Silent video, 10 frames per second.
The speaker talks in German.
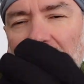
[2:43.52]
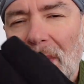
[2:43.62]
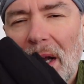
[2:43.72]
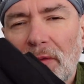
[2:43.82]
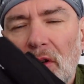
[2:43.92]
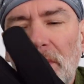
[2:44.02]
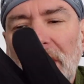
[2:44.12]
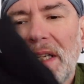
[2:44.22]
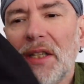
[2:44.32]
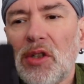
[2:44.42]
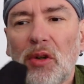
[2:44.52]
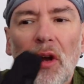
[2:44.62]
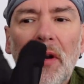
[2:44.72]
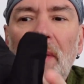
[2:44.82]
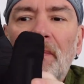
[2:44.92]
Smartphone bedienen zu
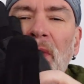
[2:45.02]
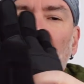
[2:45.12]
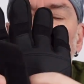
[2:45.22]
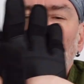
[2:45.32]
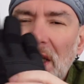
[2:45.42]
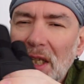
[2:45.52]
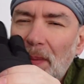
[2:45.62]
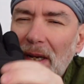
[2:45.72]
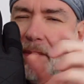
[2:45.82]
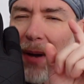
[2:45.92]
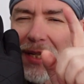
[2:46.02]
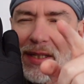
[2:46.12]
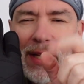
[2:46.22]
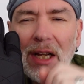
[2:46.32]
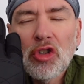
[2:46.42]
können. Und das ist bei den
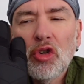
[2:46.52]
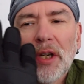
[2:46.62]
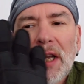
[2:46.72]
meisten Handschuhen